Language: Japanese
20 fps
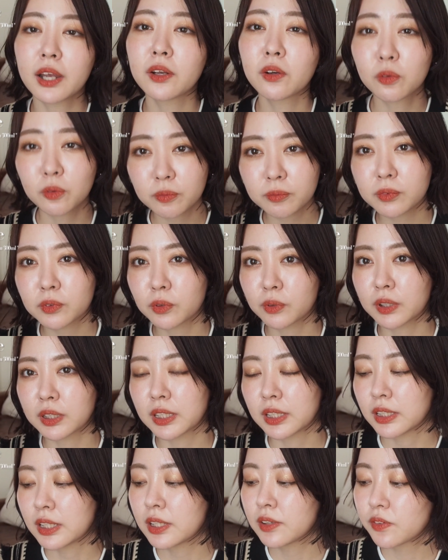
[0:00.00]
イロンとか
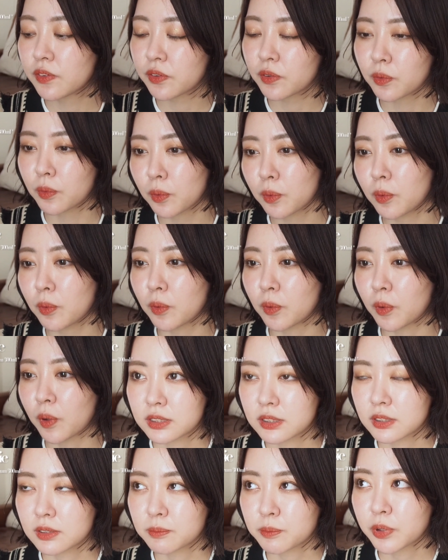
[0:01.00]
で熱を
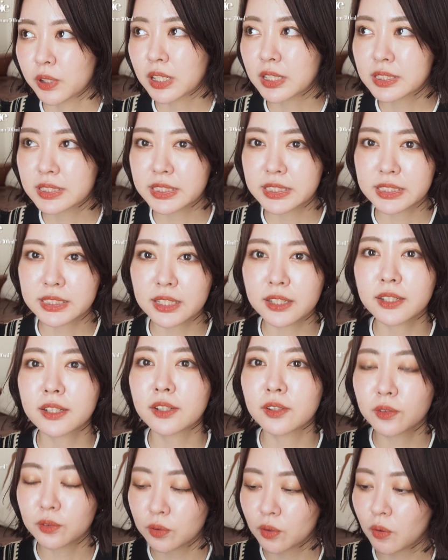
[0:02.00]
プラスしてあ
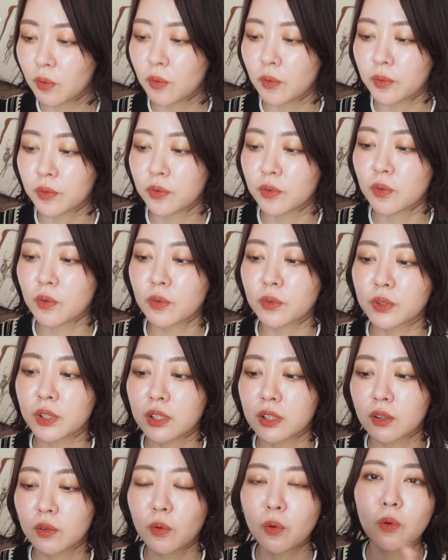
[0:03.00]
げると、すごくな
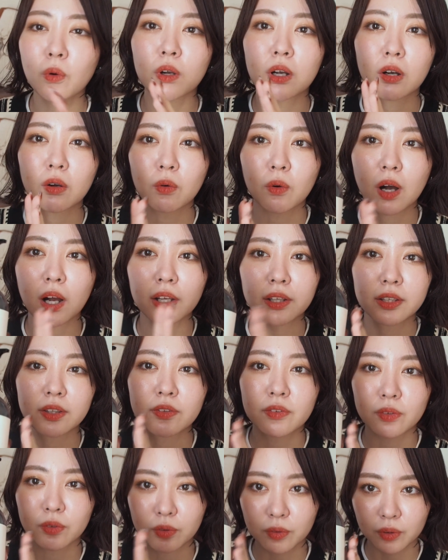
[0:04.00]
んか効果を発揮
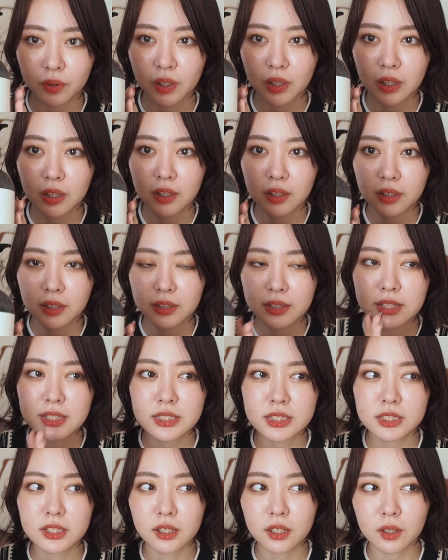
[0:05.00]
する、
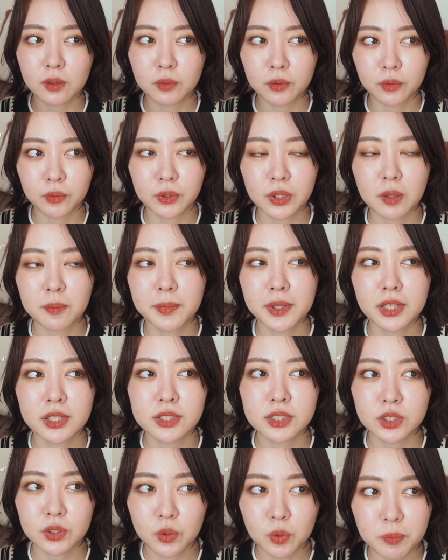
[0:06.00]
熱からの
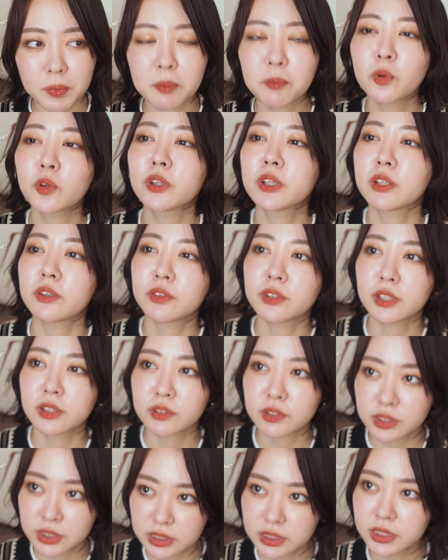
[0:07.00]
ダメージを守ってくれ
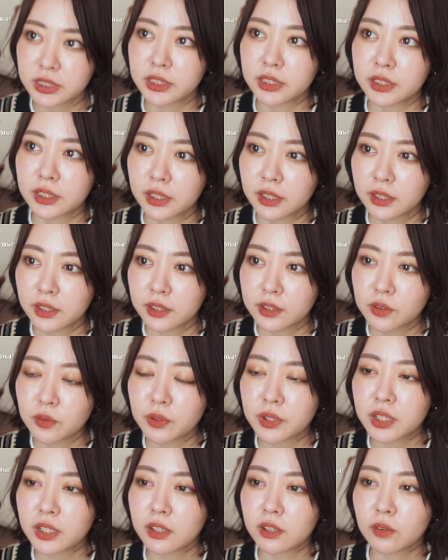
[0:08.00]
るし、
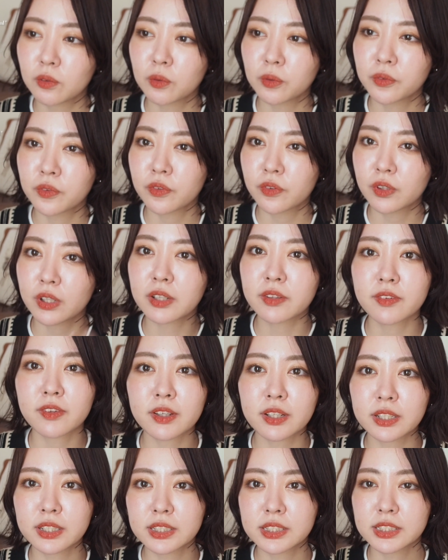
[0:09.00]
よりこう
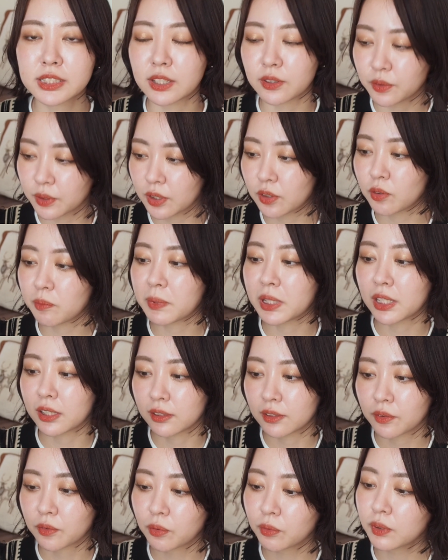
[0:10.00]
ツヤツヤにしてくれるみた
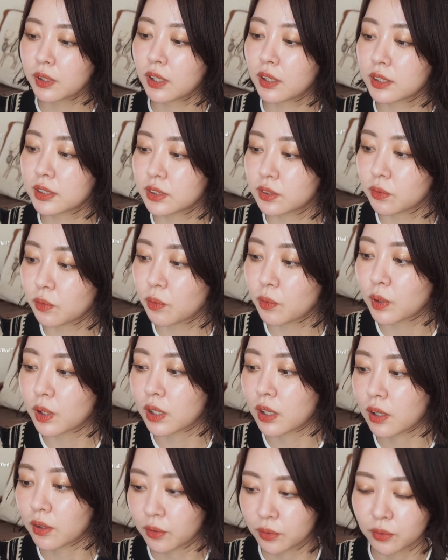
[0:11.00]
いな、そんな感じの効果
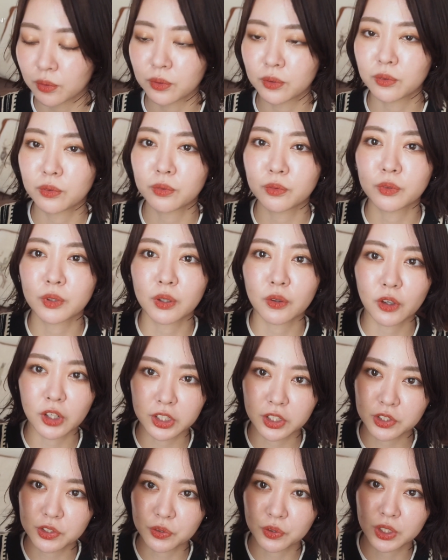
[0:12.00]
があるという風なお
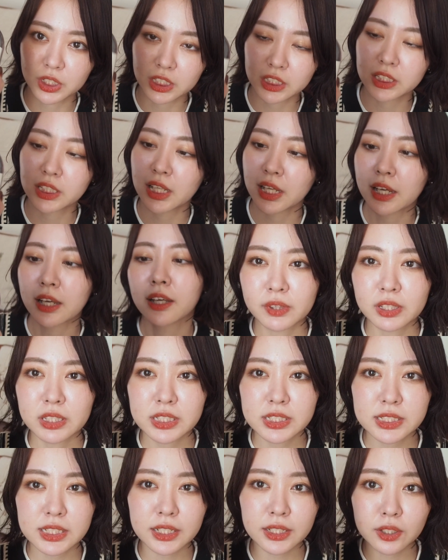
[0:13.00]
話を聞いて、
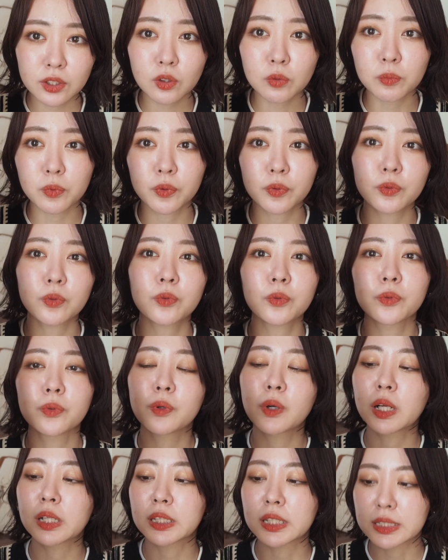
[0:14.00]
実際に匂いもすごく
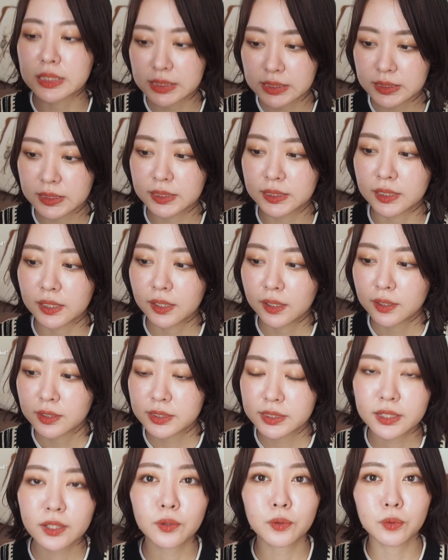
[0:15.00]
良かったし、
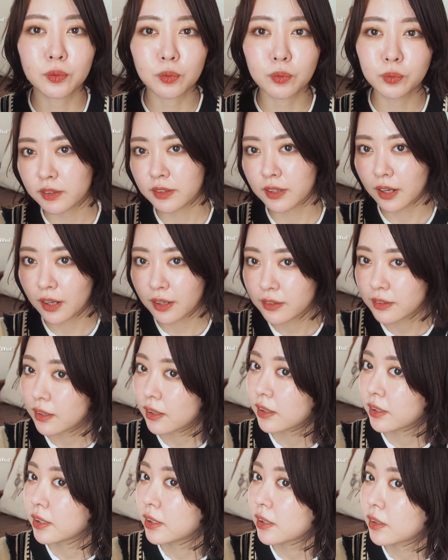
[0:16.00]
つけるとほんと
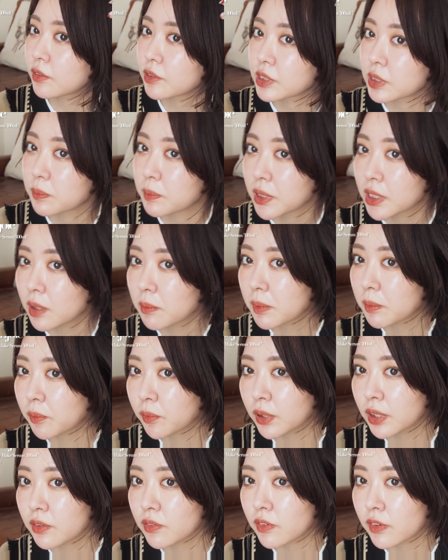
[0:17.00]
サラサラになるし、見た目
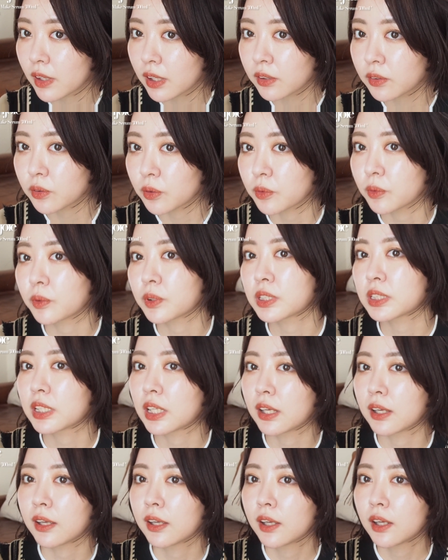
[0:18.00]
もねツヤっとし
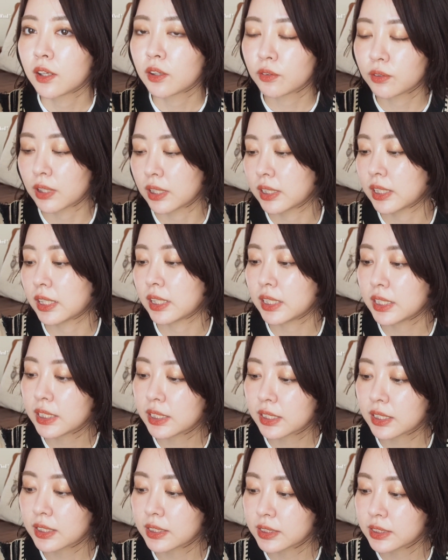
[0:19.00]
てくれてい
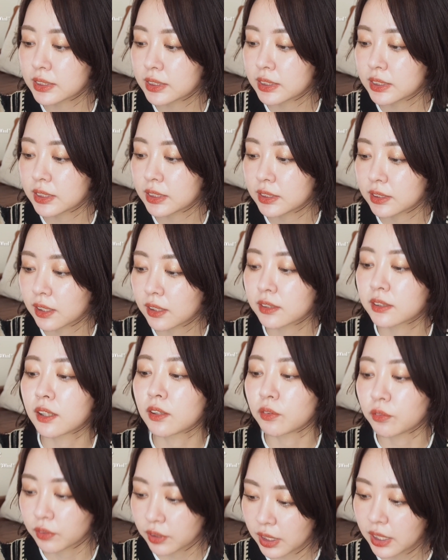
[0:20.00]
い感じになった
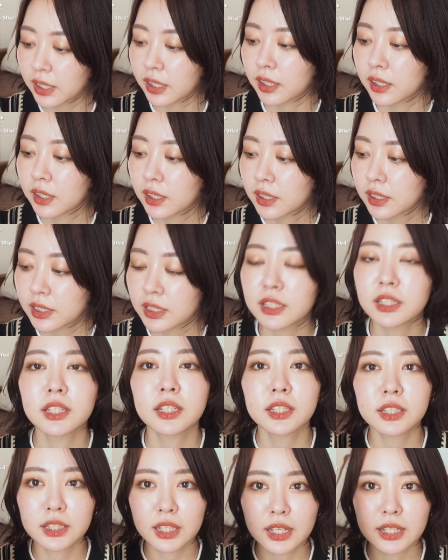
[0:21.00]
ので気
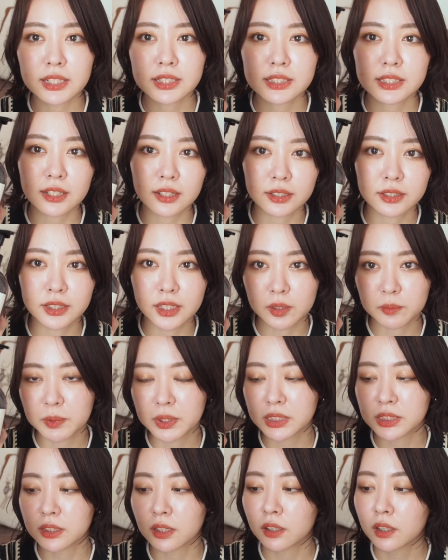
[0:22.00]
に入って使ってい
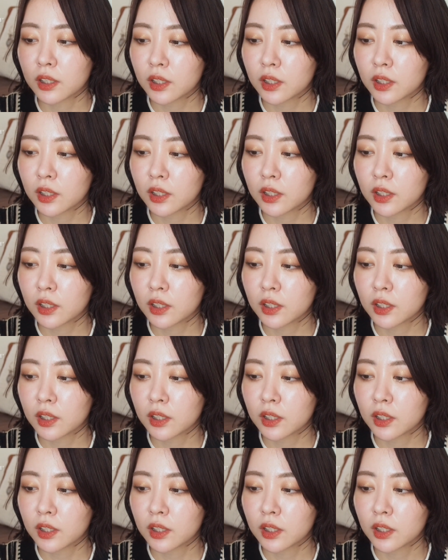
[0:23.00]
ました。